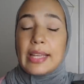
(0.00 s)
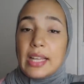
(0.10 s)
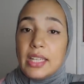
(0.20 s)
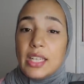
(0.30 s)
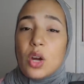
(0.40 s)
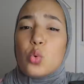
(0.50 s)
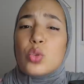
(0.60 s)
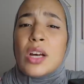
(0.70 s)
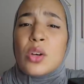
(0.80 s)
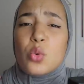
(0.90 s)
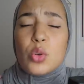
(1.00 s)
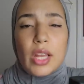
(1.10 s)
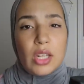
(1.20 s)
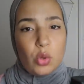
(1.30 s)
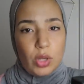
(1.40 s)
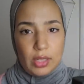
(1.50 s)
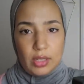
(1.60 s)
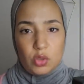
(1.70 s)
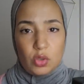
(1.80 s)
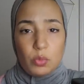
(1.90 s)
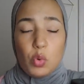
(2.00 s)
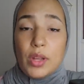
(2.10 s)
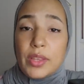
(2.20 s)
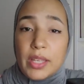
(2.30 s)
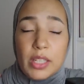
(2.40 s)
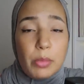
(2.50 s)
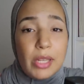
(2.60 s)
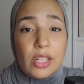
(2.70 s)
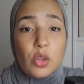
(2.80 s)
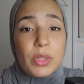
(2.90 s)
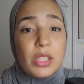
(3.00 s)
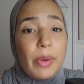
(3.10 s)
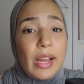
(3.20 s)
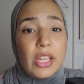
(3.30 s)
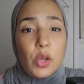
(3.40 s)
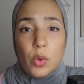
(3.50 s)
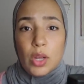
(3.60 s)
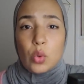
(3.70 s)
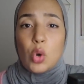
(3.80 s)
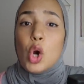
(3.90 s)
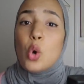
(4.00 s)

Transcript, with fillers: قال لي وضروري انه يخلصهم وهذا يعني بلي انه ما تيبقى ليه والو